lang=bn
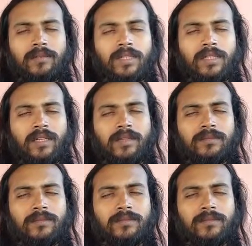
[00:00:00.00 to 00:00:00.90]

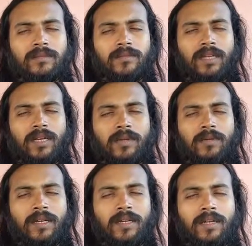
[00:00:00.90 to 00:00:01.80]
Mritam
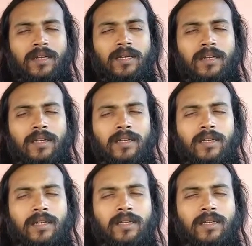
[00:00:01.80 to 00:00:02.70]

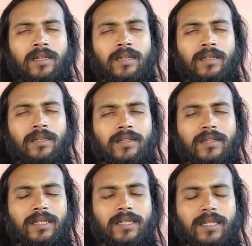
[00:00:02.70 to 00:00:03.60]
Gamaya
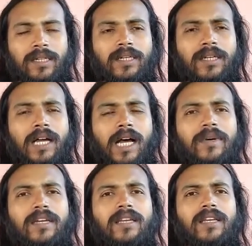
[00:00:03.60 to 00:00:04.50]

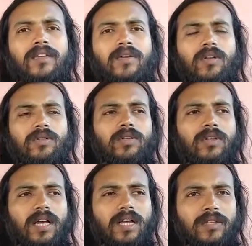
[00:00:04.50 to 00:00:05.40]
আমাকে
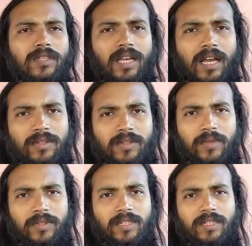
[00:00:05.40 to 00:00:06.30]
অন্ধকার হইতে আলোর
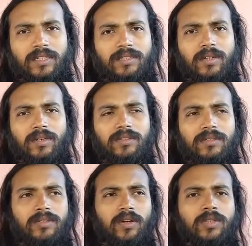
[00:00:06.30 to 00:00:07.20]
পথে নিয়ে চলো
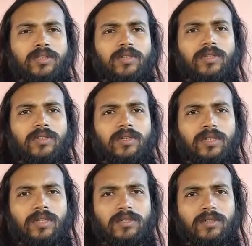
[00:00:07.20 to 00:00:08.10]
অসত্য
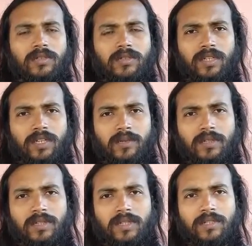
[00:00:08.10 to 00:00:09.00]
হইতে সত্যের
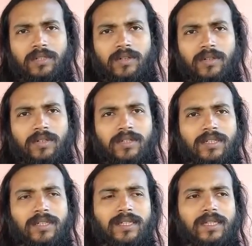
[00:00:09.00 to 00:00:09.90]
পথে নিয়ে চলো
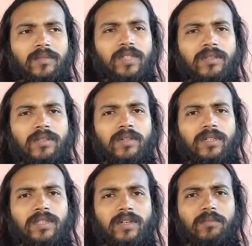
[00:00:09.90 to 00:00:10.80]
মৃত্যু
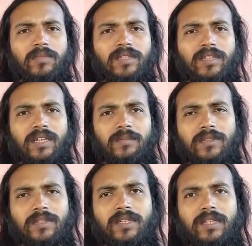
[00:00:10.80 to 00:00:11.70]
হইতে অমৃতের
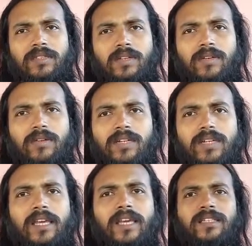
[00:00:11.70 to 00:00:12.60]
পথে নিয়ে চলো
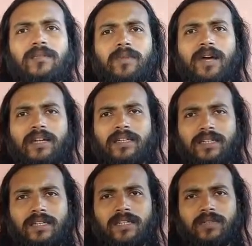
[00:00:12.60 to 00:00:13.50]
এই যে পাঠ
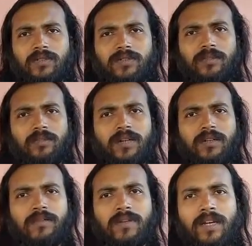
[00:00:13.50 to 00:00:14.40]
এটাকে জ্যোতির
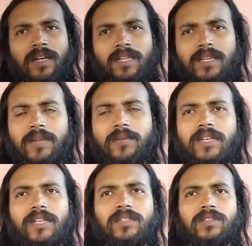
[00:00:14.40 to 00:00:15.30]
পাঠও বলা হয় এবং
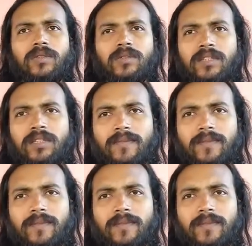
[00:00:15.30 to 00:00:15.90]
এই যে জ্যোতি